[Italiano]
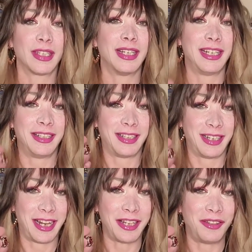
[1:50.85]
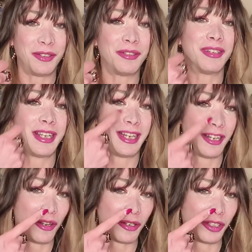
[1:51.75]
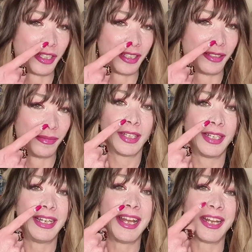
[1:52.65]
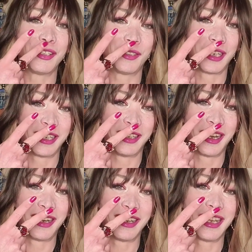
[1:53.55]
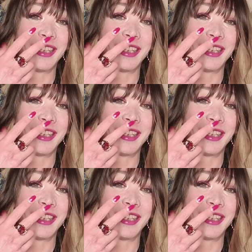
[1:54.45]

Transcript: l'intelletto e la logica, la razionalità ed